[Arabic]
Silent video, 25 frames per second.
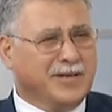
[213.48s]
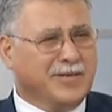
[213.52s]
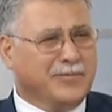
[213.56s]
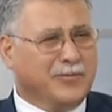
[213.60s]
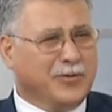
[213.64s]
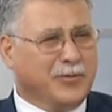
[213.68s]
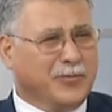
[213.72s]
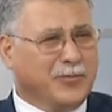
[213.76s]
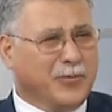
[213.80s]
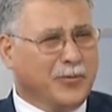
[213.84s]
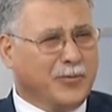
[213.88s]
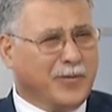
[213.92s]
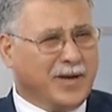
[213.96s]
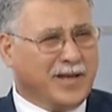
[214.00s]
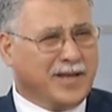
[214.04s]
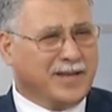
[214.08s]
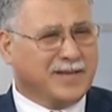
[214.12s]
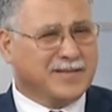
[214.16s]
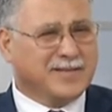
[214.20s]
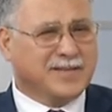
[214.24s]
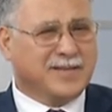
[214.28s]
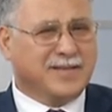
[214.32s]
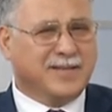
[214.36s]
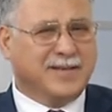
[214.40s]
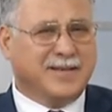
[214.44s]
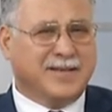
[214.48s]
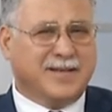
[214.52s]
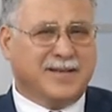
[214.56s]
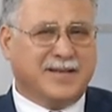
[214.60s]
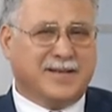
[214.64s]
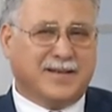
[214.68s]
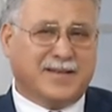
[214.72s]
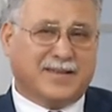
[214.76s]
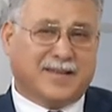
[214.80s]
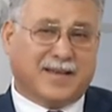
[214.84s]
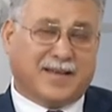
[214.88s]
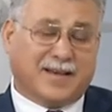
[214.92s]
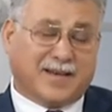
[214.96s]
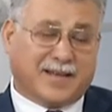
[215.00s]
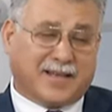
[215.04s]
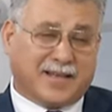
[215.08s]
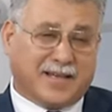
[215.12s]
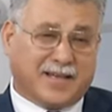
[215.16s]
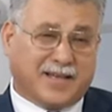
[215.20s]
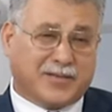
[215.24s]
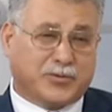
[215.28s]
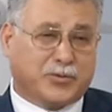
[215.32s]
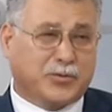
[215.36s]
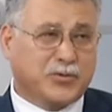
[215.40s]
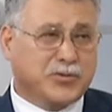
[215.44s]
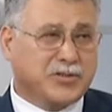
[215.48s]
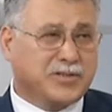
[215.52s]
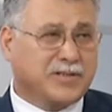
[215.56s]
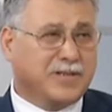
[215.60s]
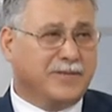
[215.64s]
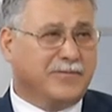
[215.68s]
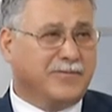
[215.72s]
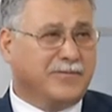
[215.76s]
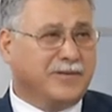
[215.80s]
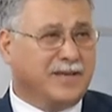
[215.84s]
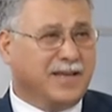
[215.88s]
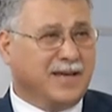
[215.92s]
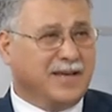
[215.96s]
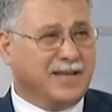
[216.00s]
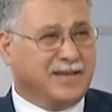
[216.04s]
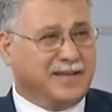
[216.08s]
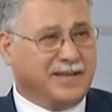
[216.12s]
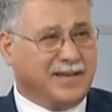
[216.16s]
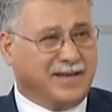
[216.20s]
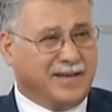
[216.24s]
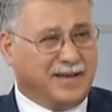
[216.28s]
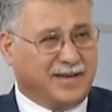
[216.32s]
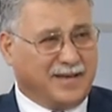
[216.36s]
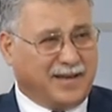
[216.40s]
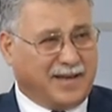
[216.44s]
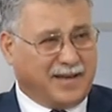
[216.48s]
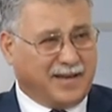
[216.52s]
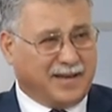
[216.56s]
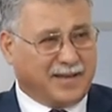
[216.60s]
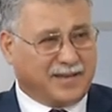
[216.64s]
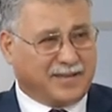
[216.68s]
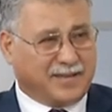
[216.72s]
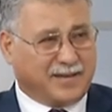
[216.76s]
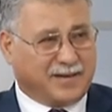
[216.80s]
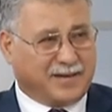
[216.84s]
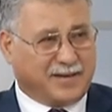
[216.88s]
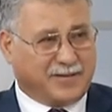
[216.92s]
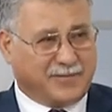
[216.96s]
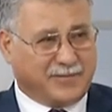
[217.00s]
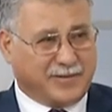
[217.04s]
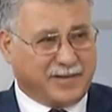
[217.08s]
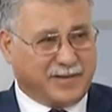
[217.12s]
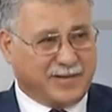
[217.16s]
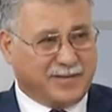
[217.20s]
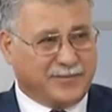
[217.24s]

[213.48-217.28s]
مميزة لذلك هي تسهم في هذه الحياة الثقافية